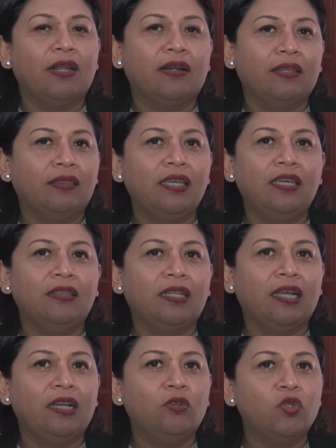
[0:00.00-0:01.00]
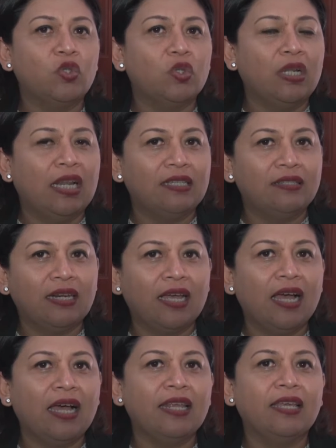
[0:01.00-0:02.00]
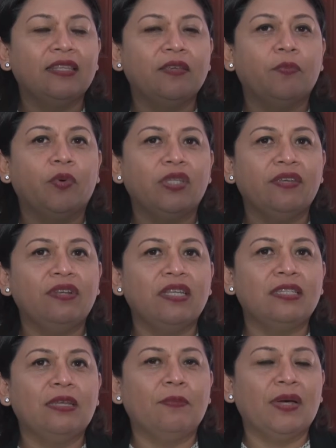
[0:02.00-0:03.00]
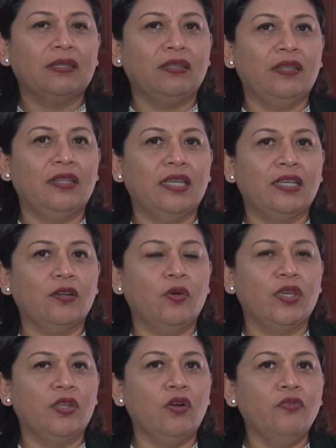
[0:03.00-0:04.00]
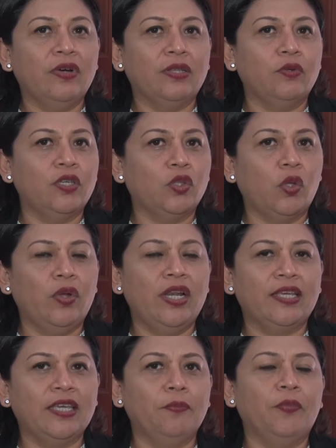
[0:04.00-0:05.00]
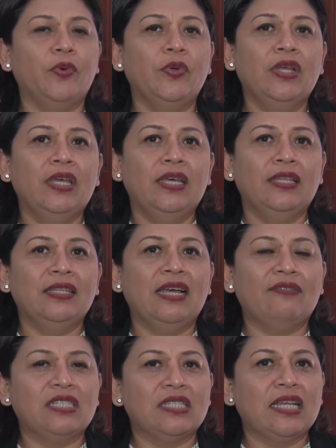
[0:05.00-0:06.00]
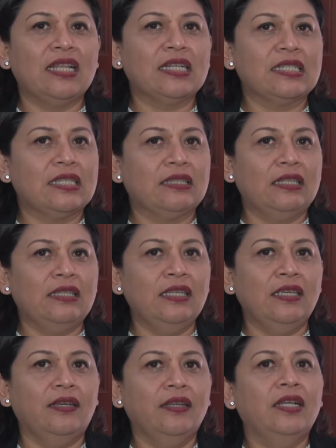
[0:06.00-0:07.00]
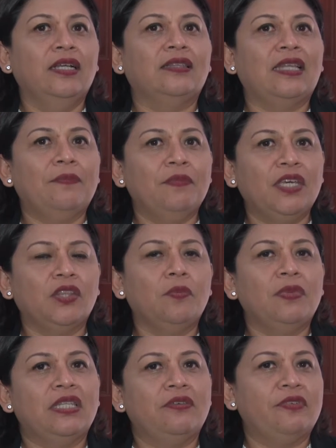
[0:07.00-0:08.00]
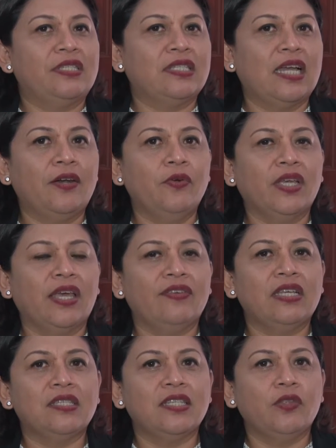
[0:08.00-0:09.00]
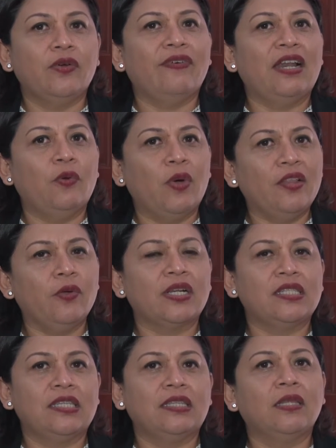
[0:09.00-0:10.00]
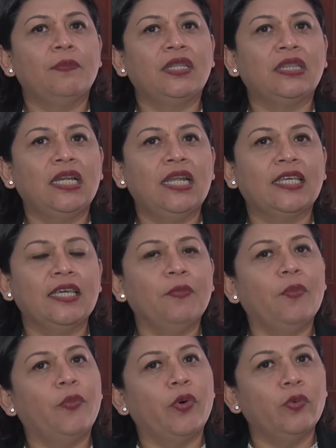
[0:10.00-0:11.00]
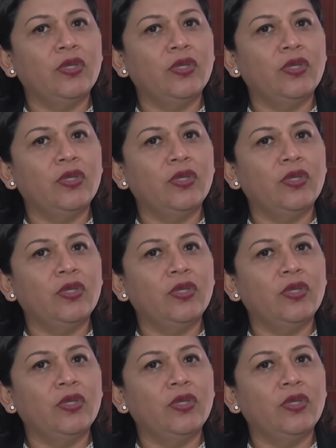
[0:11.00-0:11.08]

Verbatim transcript: para retina, las tres áreas disponibles de parte de los quirófanos y todo el equipo de avanzada que se tenía. También nos manifestaron que había sido evaluado recientemente el equipo por